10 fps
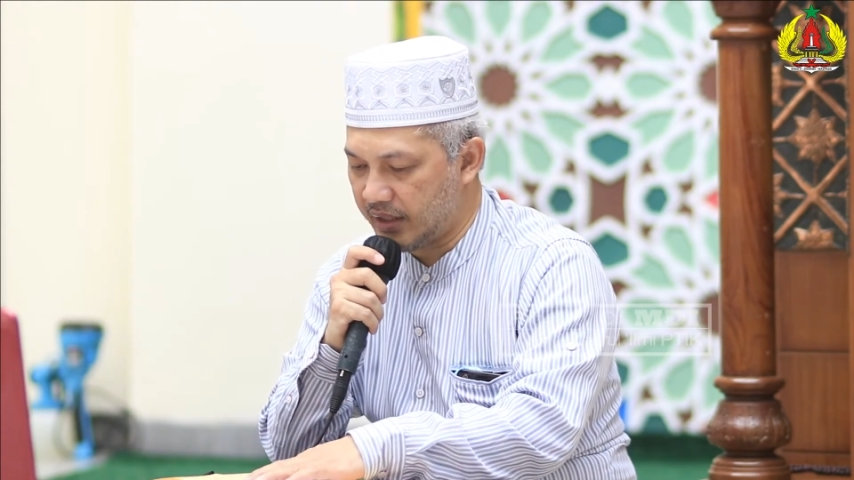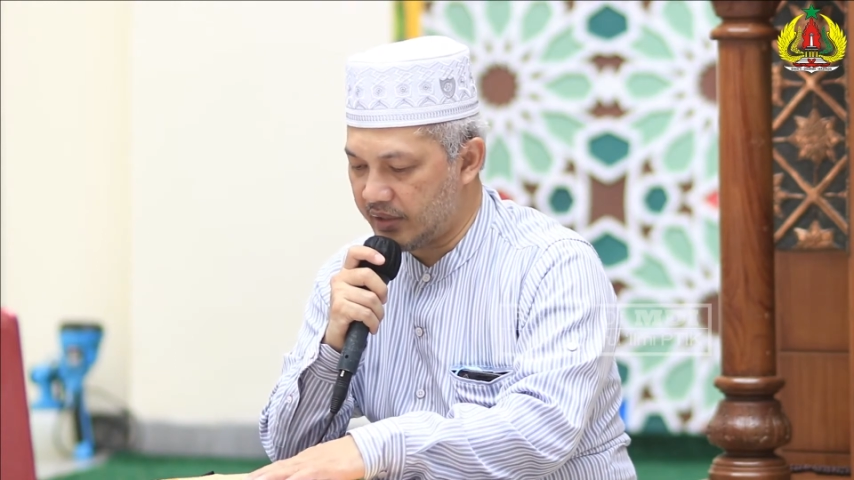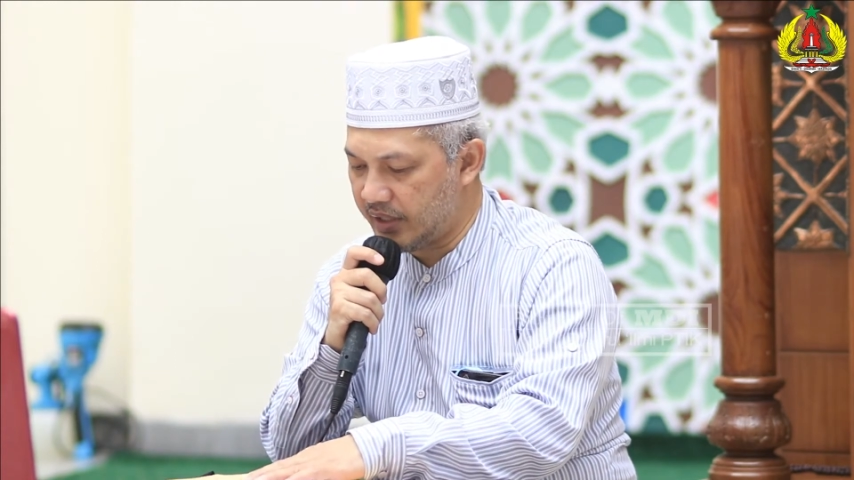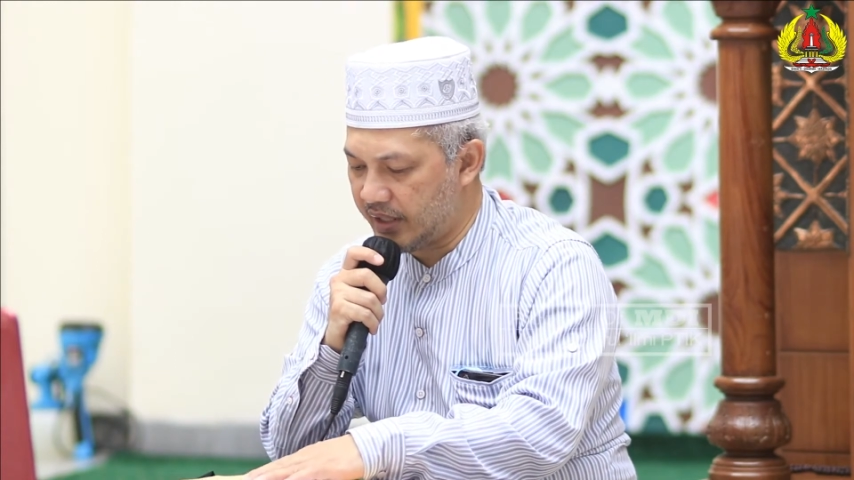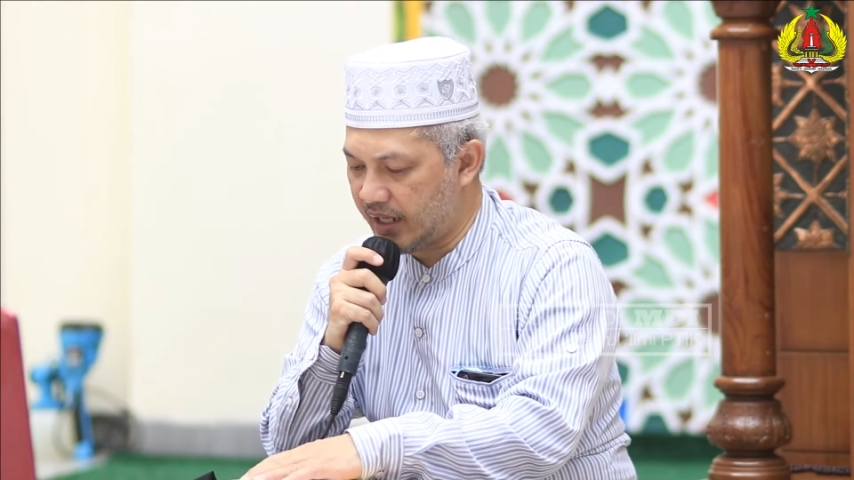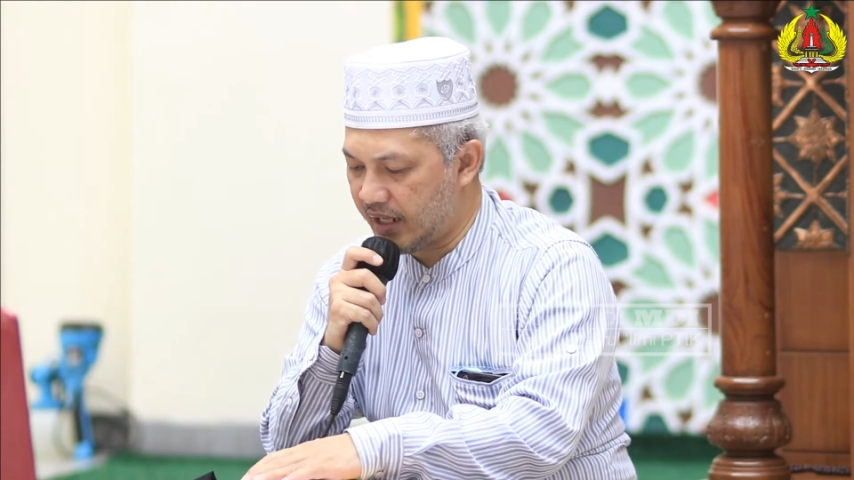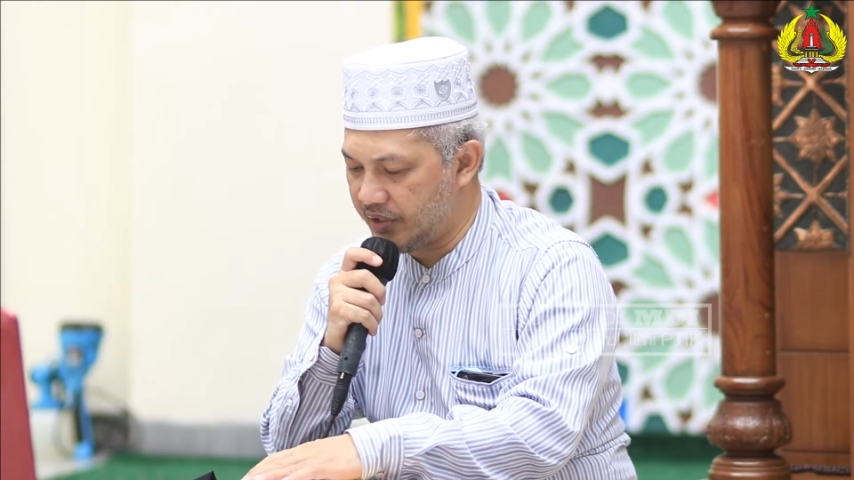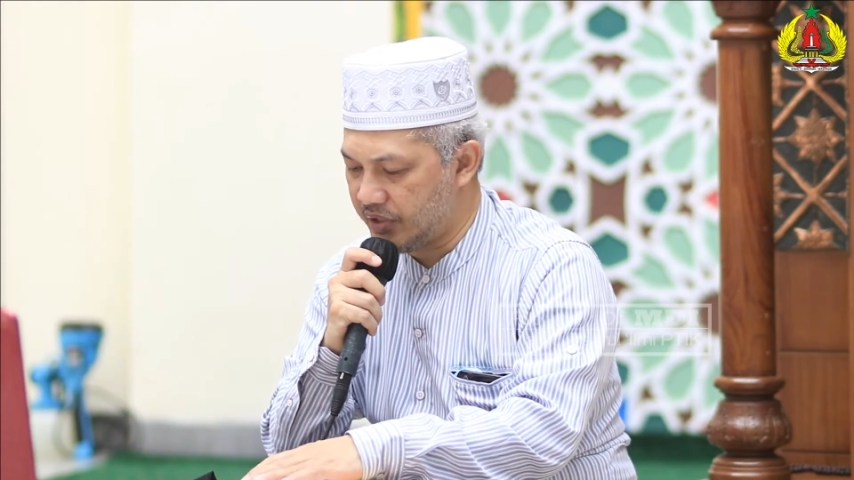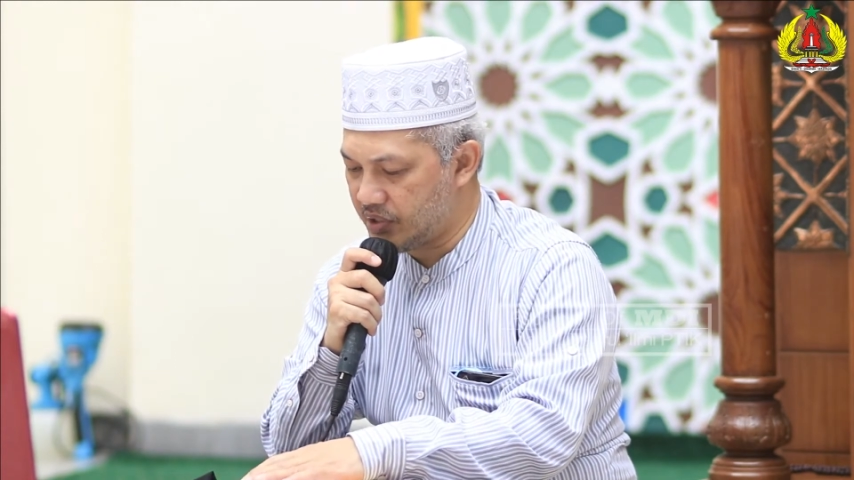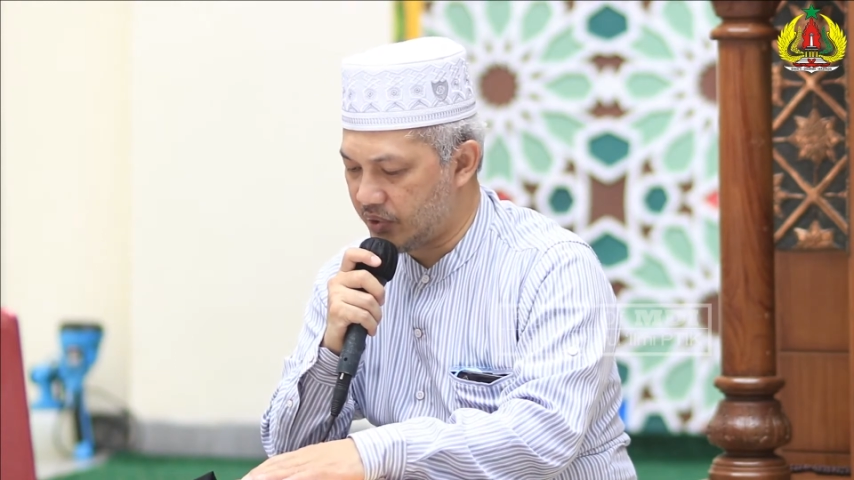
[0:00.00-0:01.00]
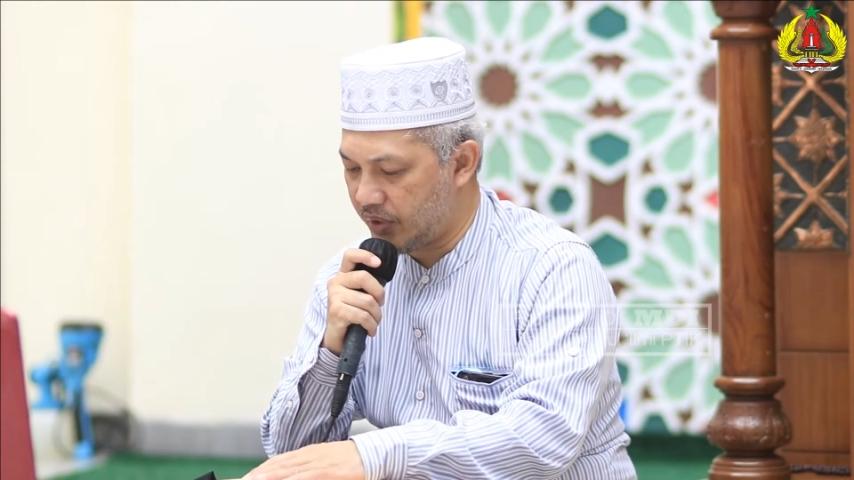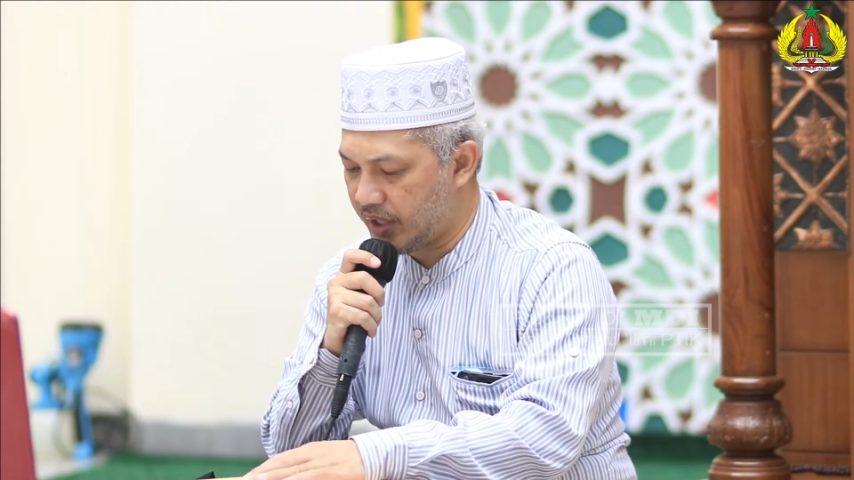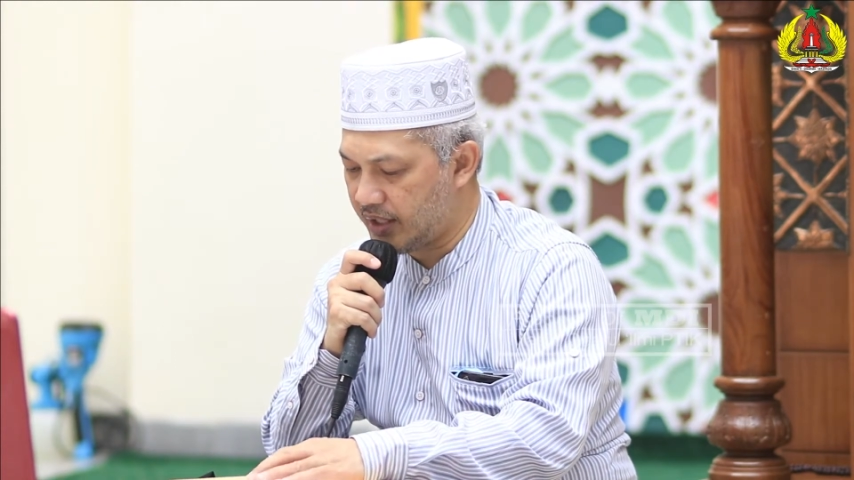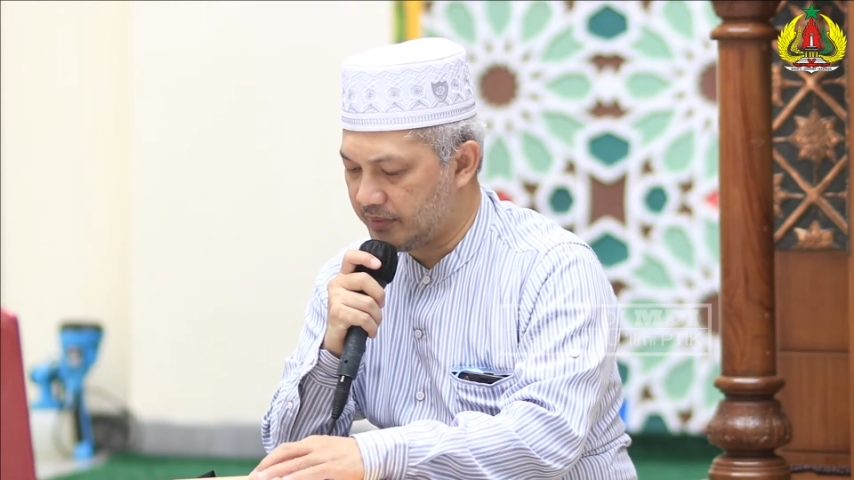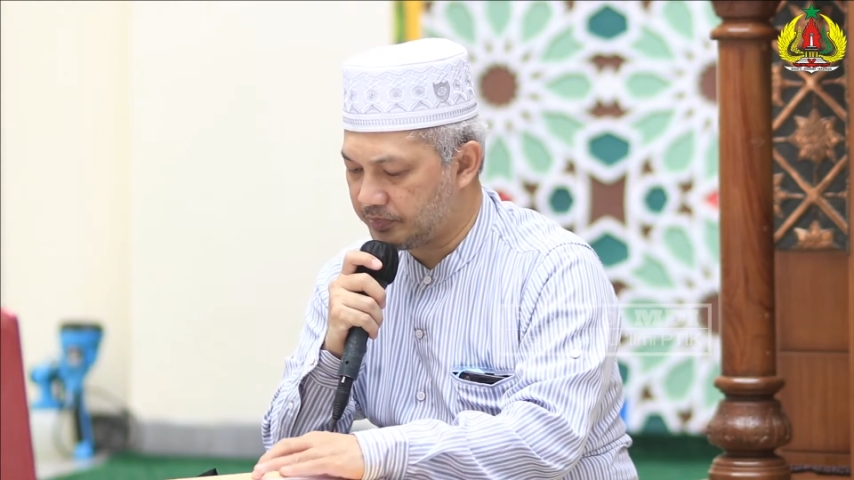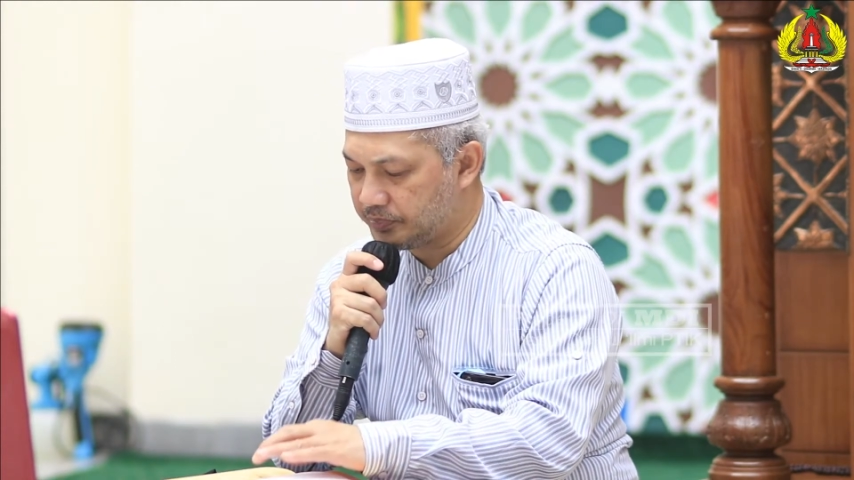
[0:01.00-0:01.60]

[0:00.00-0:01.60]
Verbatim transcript: hadis ini adalah hadis yang soheh